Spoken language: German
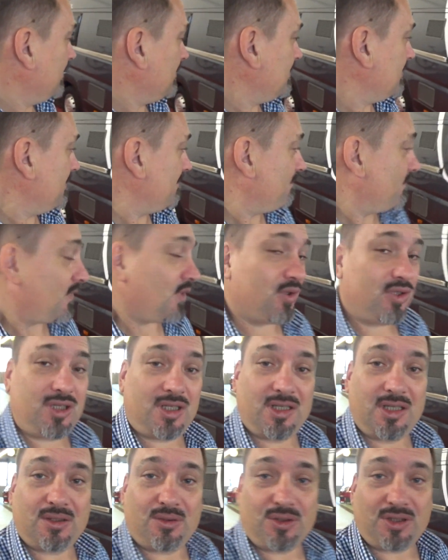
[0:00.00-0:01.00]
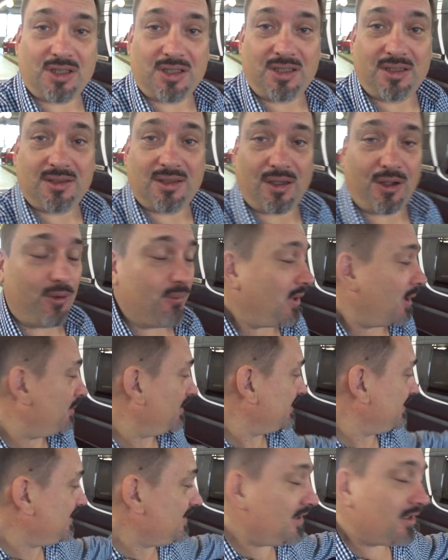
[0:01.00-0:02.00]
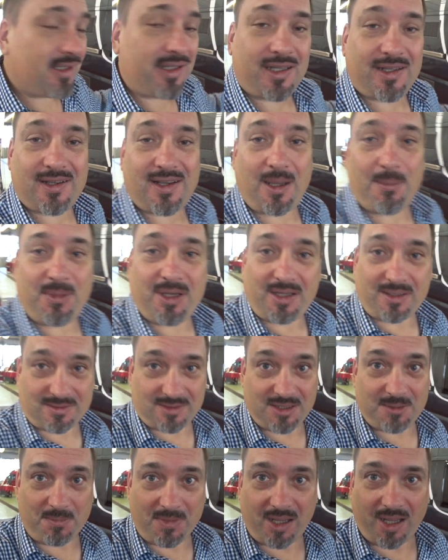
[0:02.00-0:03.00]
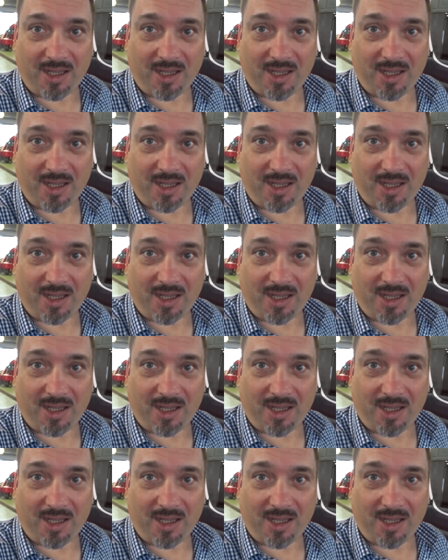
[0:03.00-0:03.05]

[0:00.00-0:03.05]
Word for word: ist, durch den, durch den Hinterraum. Aber hier kann man jetzt nicht mehr